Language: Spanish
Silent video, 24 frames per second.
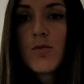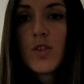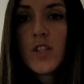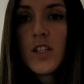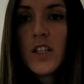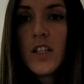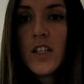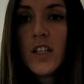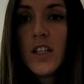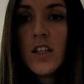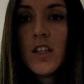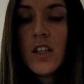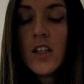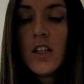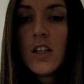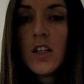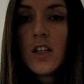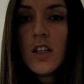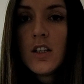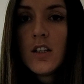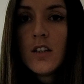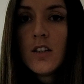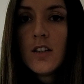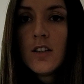muy
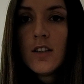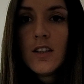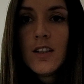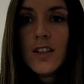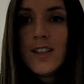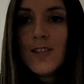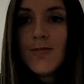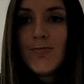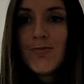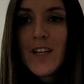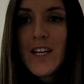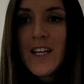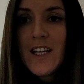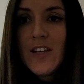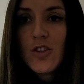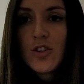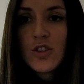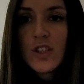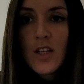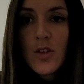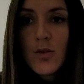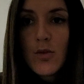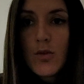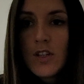
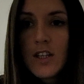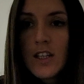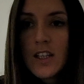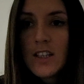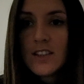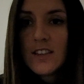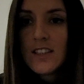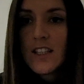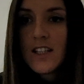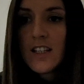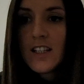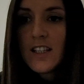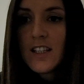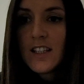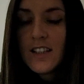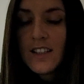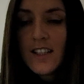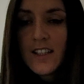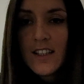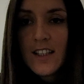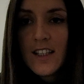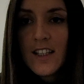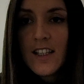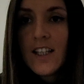ellos te ayudan, se hacen
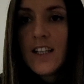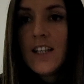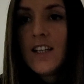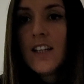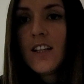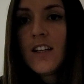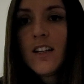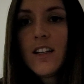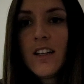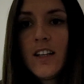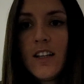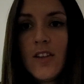entender,